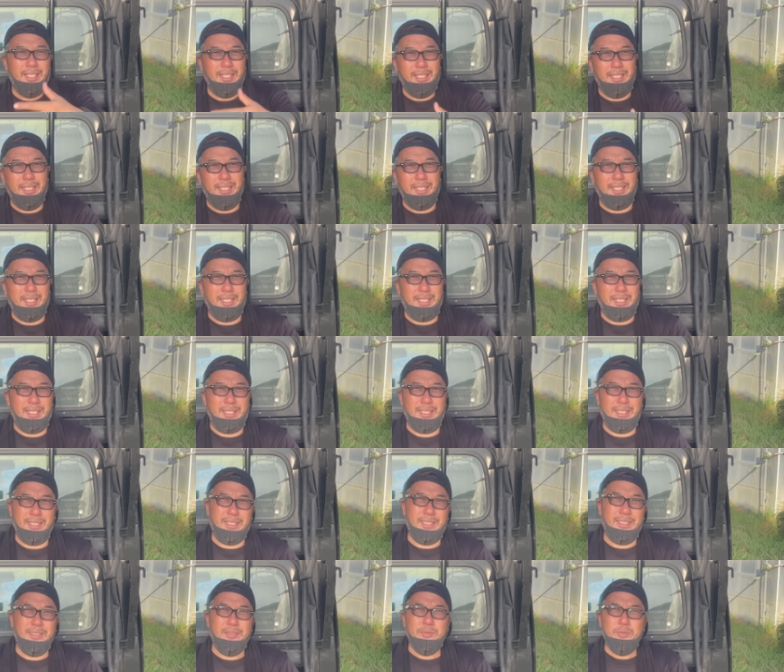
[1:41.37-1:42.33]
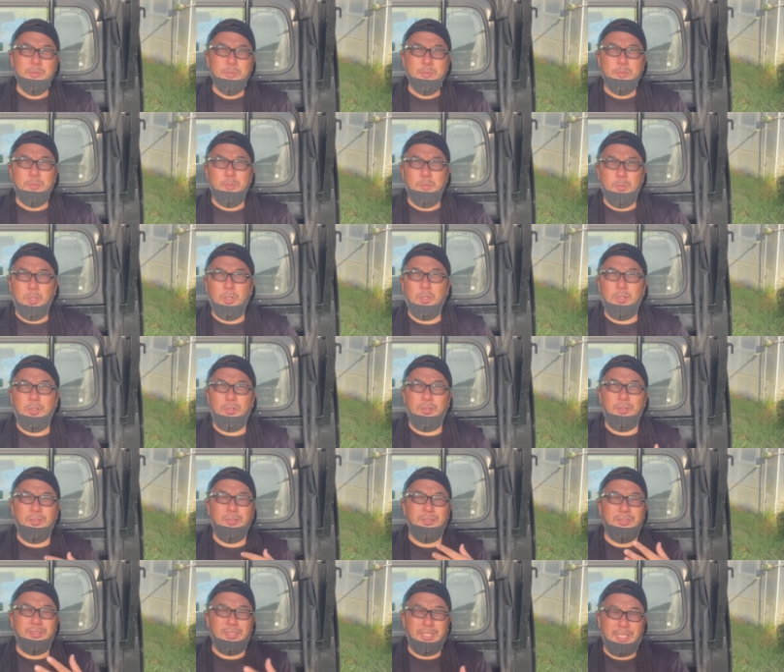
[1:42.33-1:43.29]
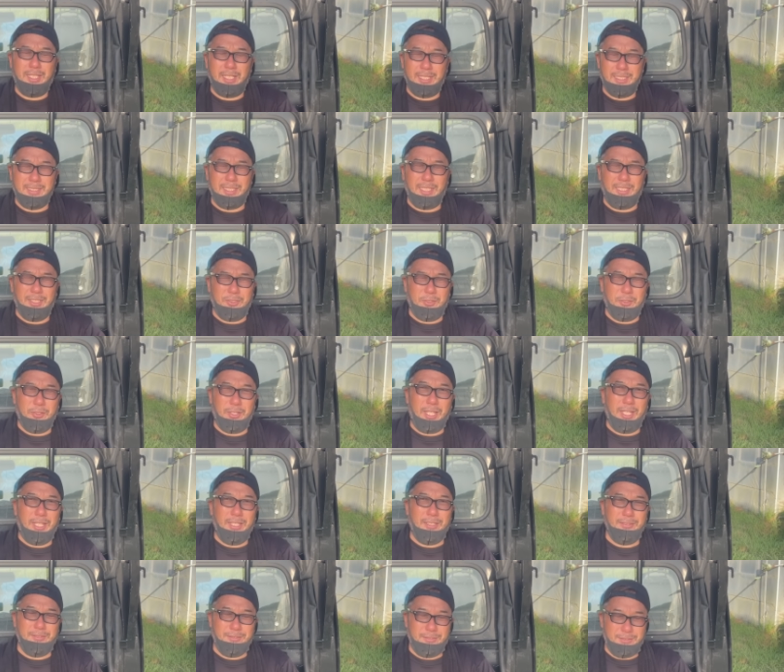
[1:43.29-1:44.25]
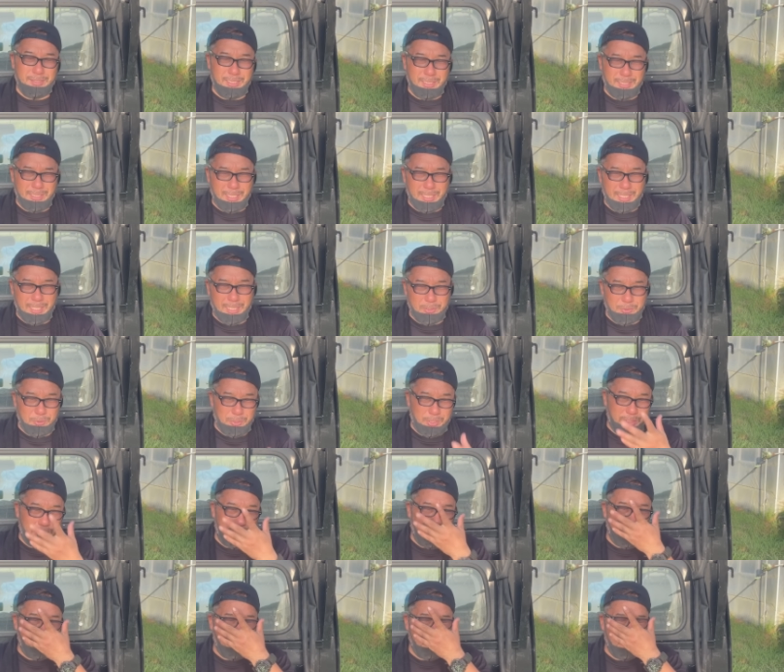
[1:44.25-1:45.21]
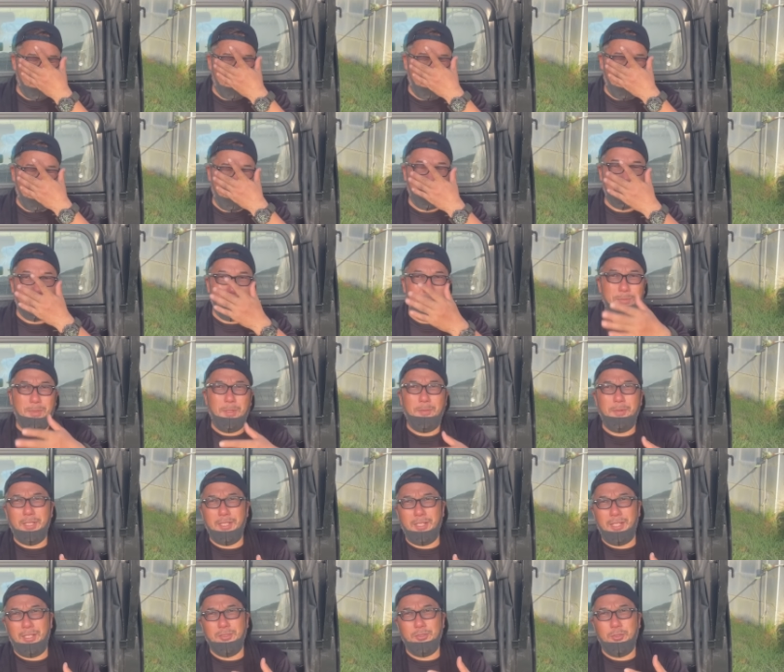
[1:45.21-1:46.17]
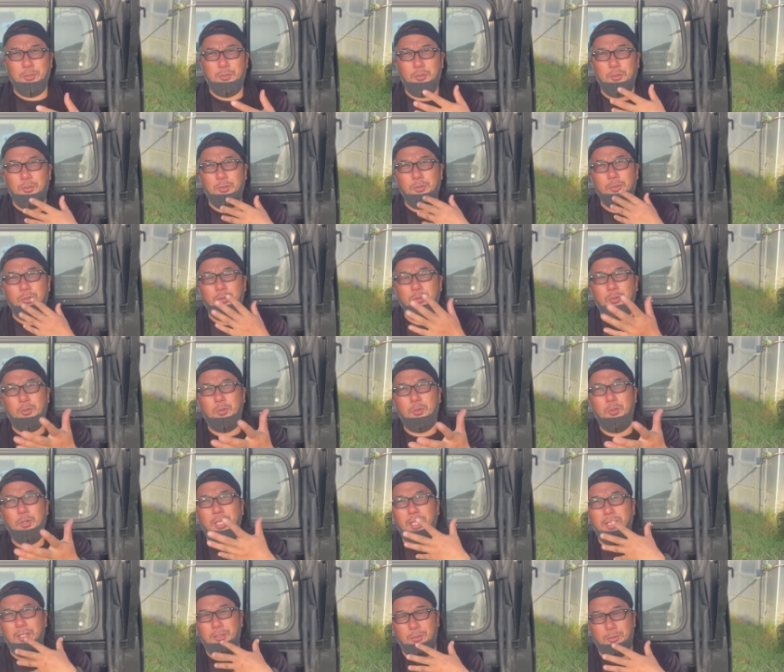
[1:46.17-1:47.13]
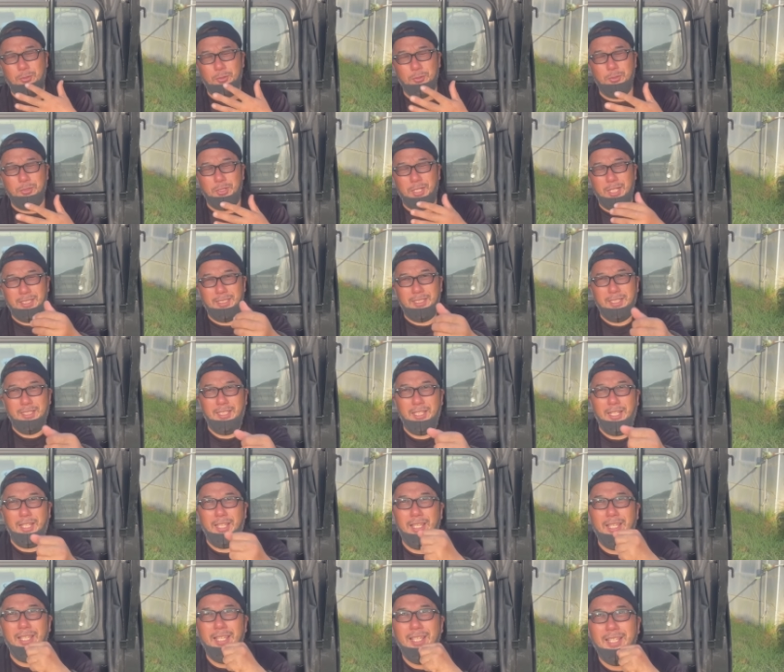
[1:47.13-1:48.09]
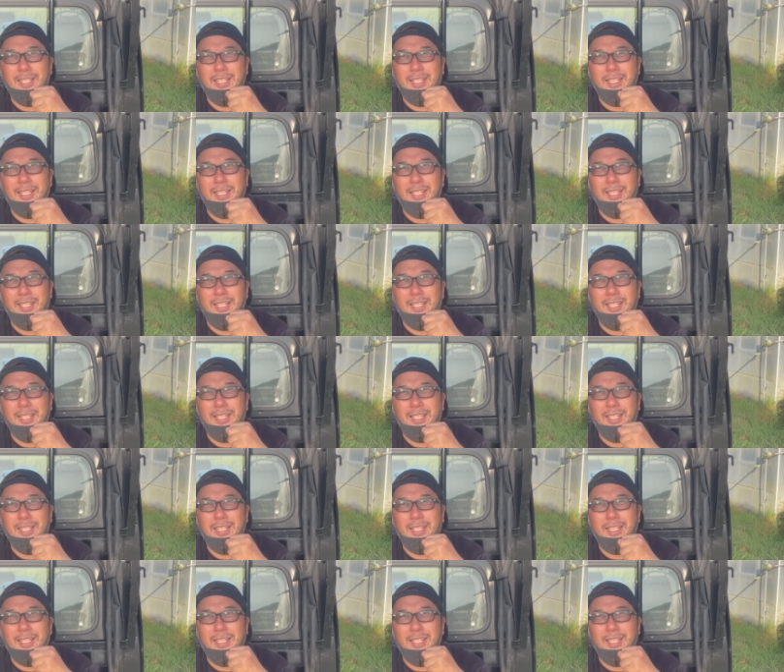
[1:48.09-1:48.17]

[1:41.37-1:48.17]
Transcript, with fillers: えー、も音声がちゃんと入るじゃなかろうかなと思います今まではその声のことがあったんで